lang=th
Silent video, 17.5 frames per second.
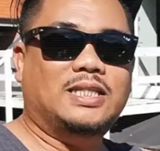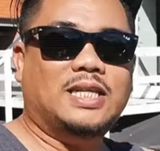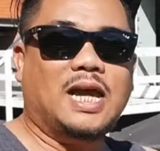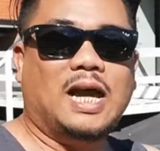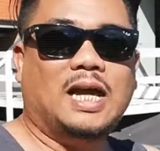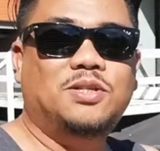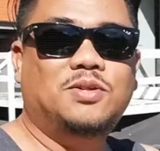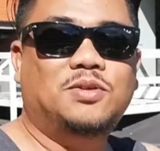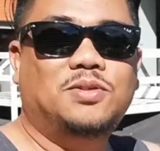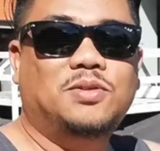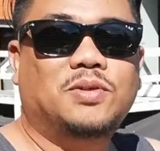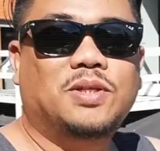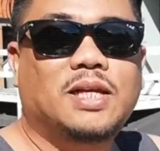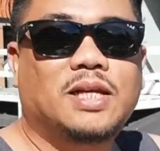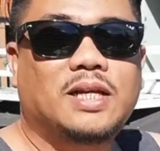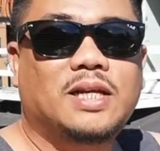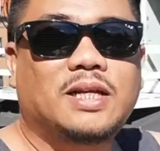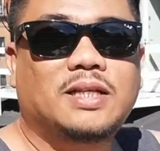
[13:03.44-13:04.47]
ฉากกันสุดๆ
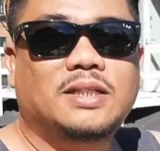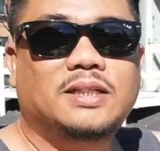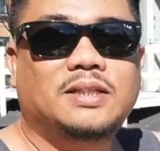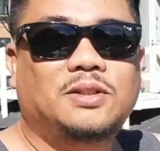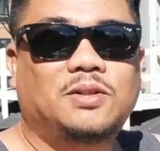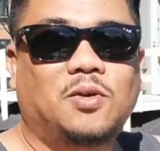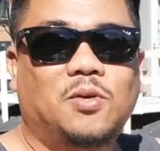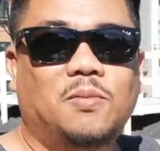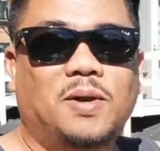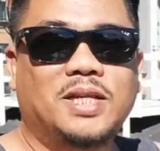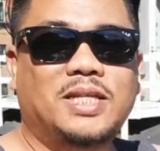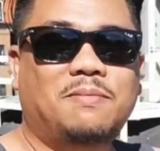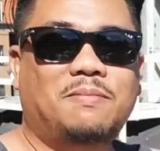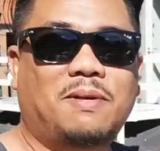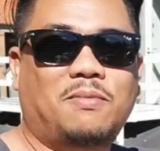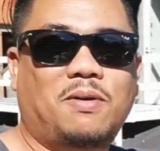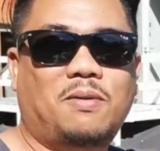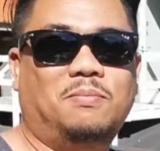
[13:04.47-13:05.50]
นะฮะ ดูเหมือนจะ
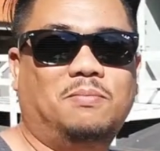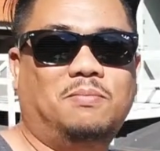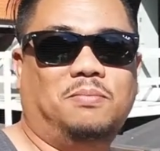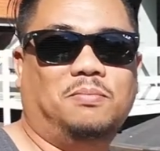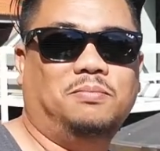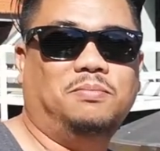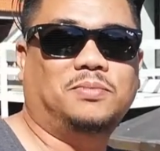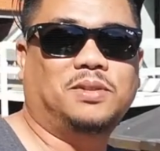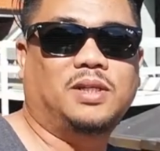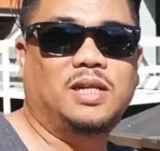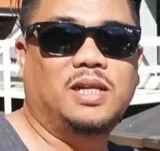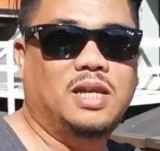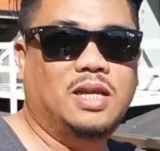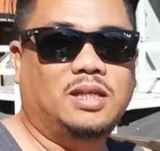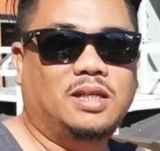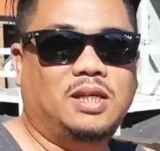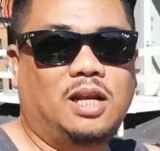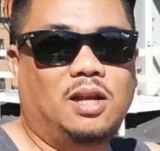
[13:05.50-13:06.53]
แบบแบบ
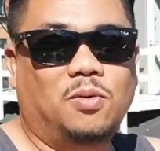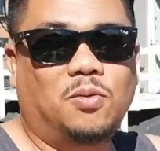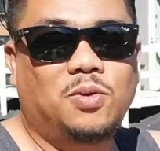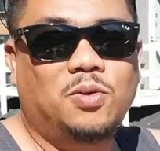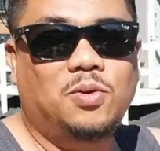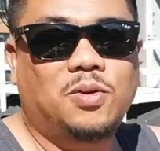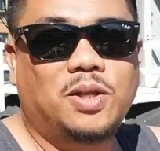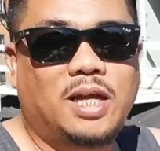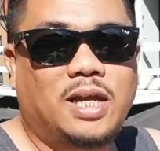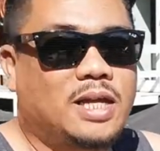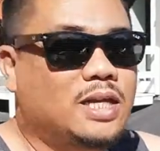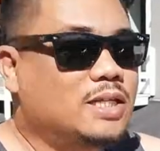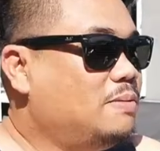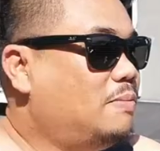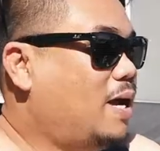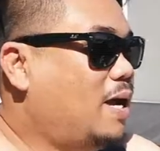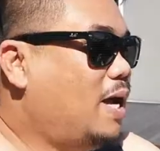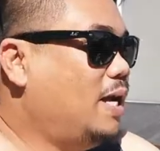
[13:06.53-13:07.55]
กินหรูอยู่ดีนะส
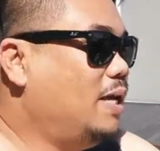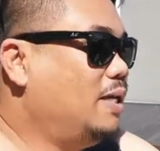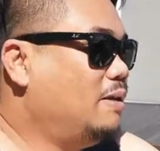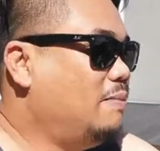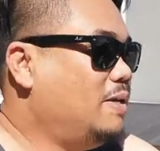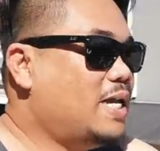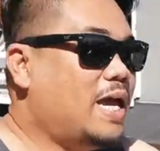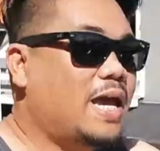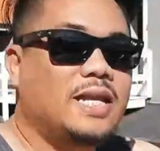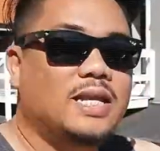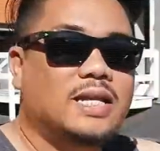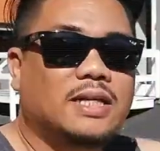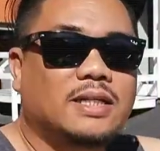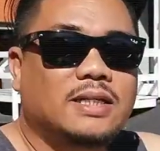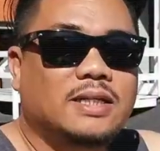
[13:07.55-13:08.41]
บาย แต่ไม่ใช่นะ